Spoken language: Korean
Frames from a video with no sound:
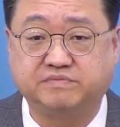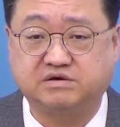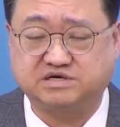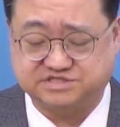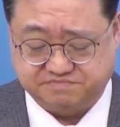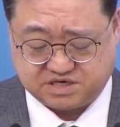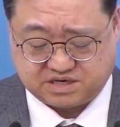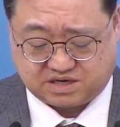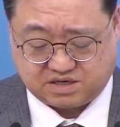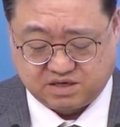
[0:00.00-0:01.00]
고백을
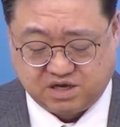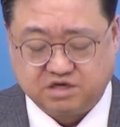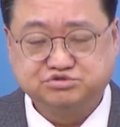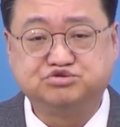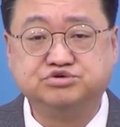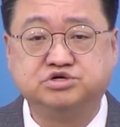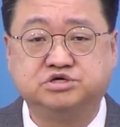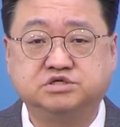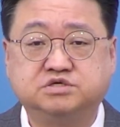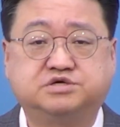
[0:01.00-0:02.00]
했습니까?
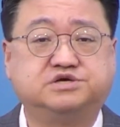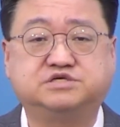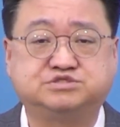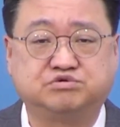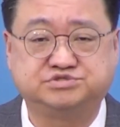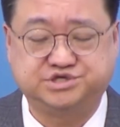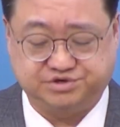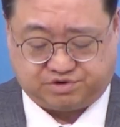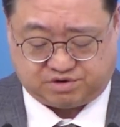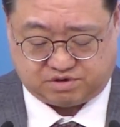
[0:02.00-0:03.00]
주는
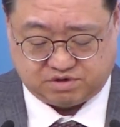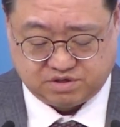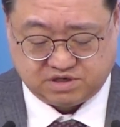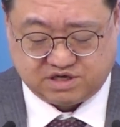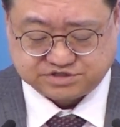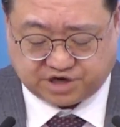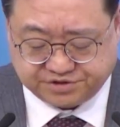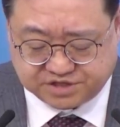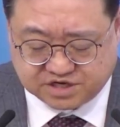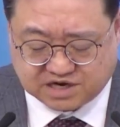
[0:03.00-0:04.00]
그리스도시요
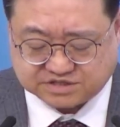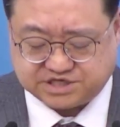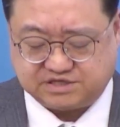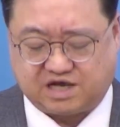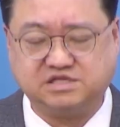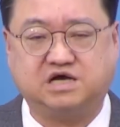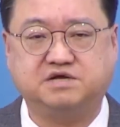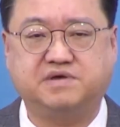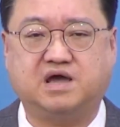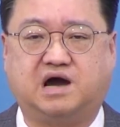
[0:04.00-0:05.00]
전능하신
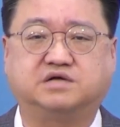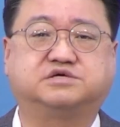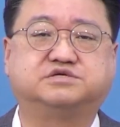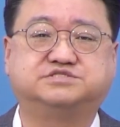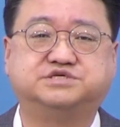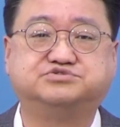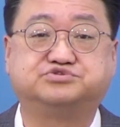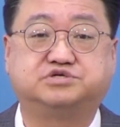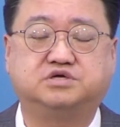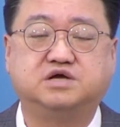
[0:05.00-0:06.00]
하나님의 아들이신
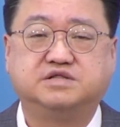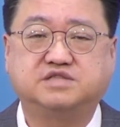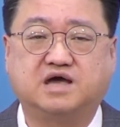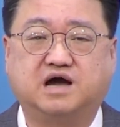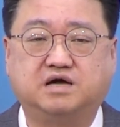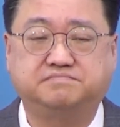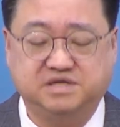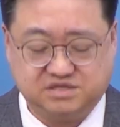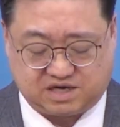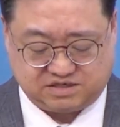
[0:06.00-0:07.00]
줄을 내가
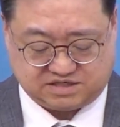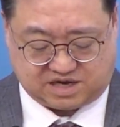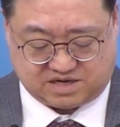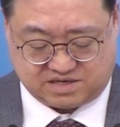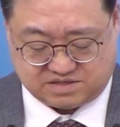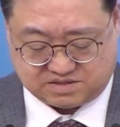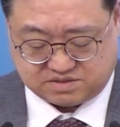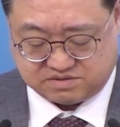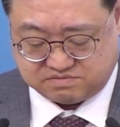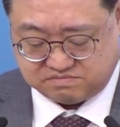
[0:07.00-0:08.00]
믿나이다.
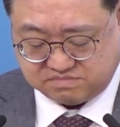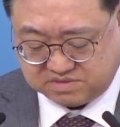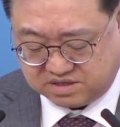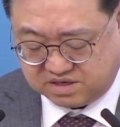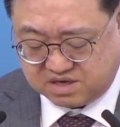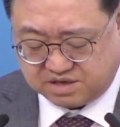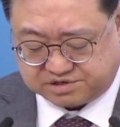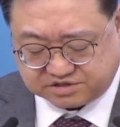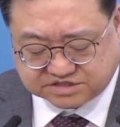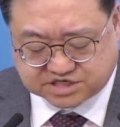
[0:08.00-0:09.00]

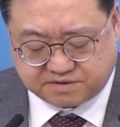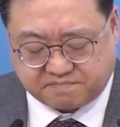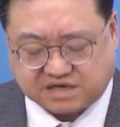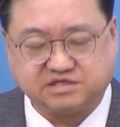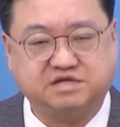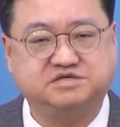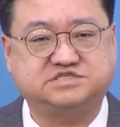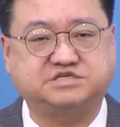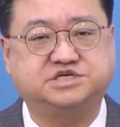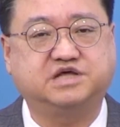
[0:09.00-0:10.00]
그런데 지금 마르다는
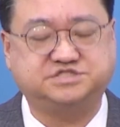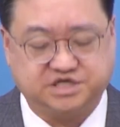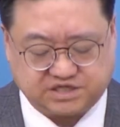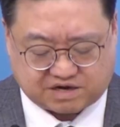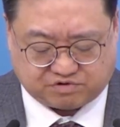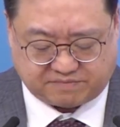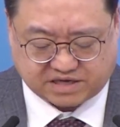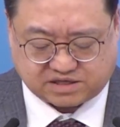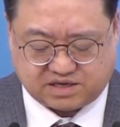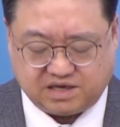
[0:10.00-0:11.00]
자신의 신앙
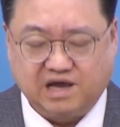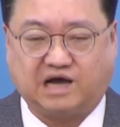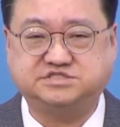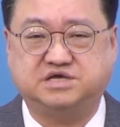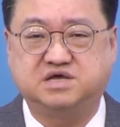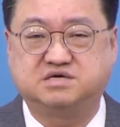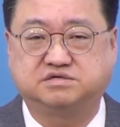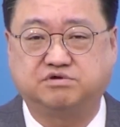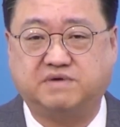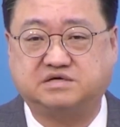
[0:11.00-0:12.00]
고백이 아직
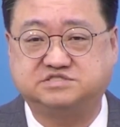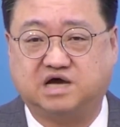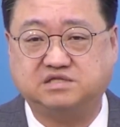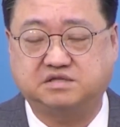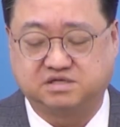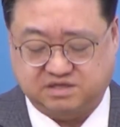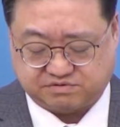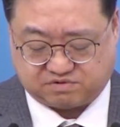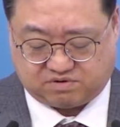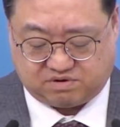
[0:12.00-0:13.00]
잉크도 마르지
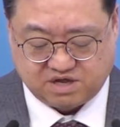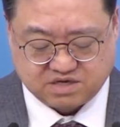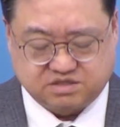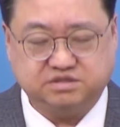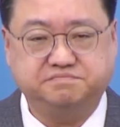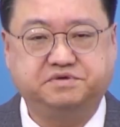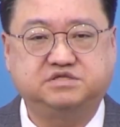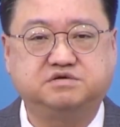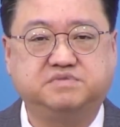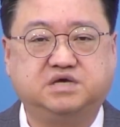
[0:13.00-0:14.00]
않았는데도 그
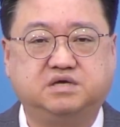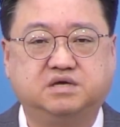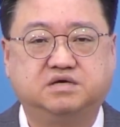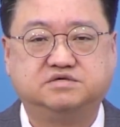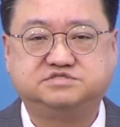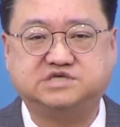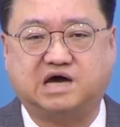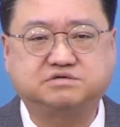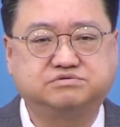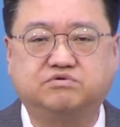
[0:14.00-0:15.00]
믿음이
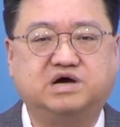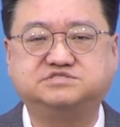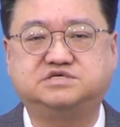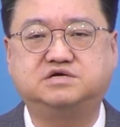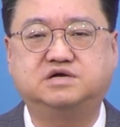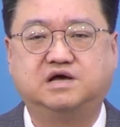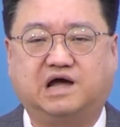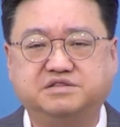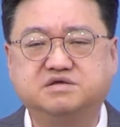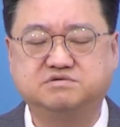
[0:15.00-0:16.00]
작동하질
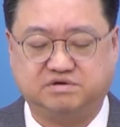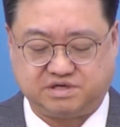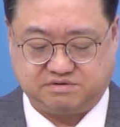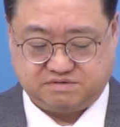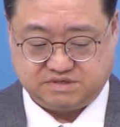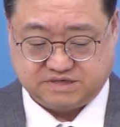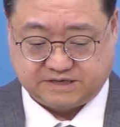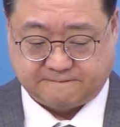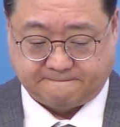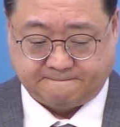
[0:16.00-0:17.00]
않는 거예요.
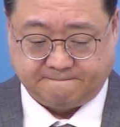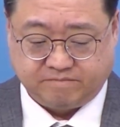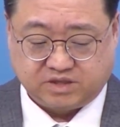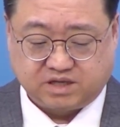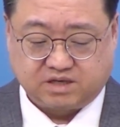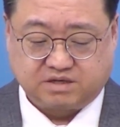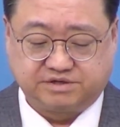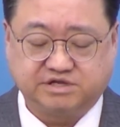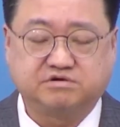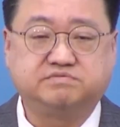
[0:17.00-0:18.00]

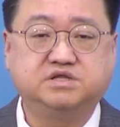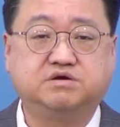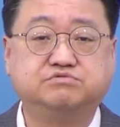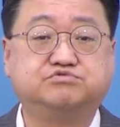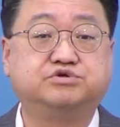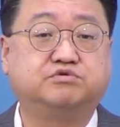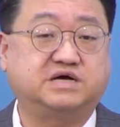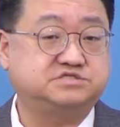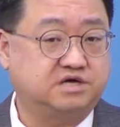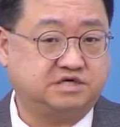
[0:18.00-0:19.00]
그런데 여러분 이건 우리도
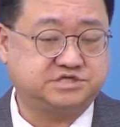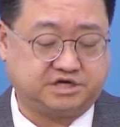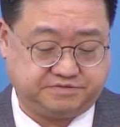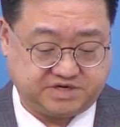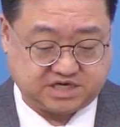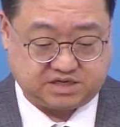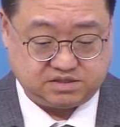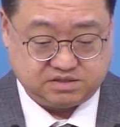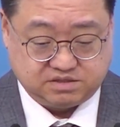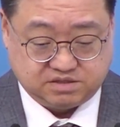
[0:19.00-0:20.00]
마찬가지 아닙니까?
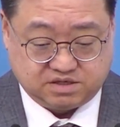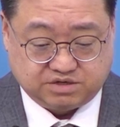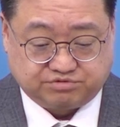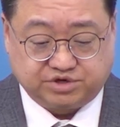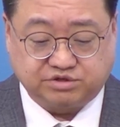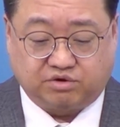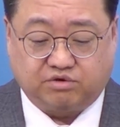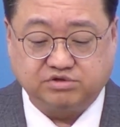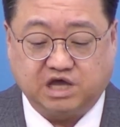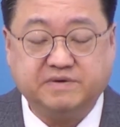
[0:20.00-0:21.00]

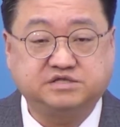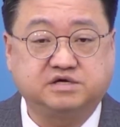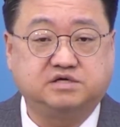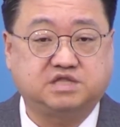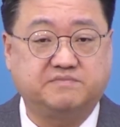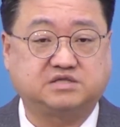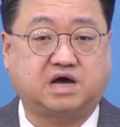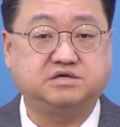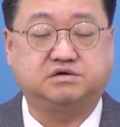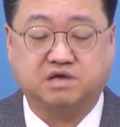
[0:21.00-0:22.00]
우리도 예배 드릴 때마다
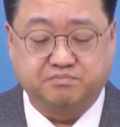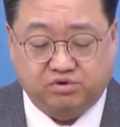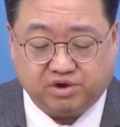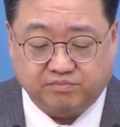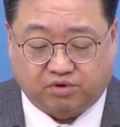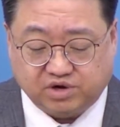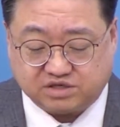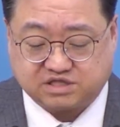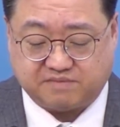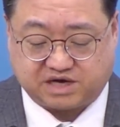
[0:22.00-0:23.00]
이렇게 모여,
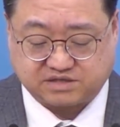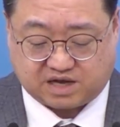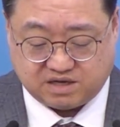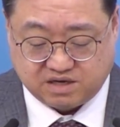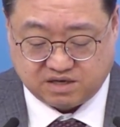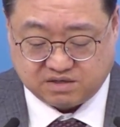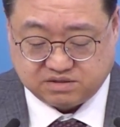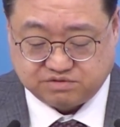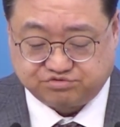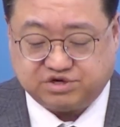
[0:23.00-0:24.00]
모일 때마다
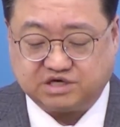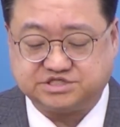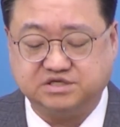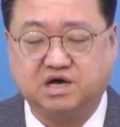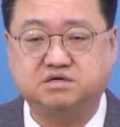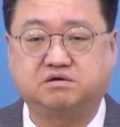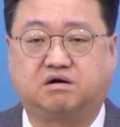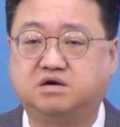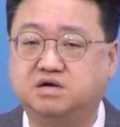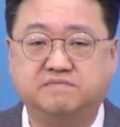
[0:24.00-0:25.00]
우리의 신앙을
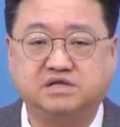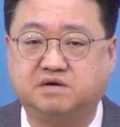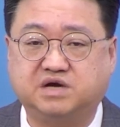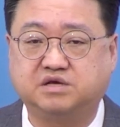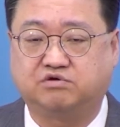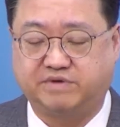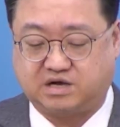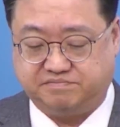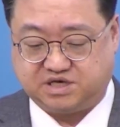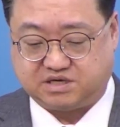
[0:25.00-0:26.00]
얼마나 많이
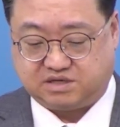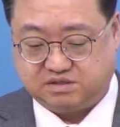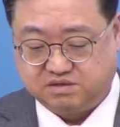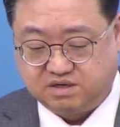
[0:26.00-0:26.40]
고백합니까?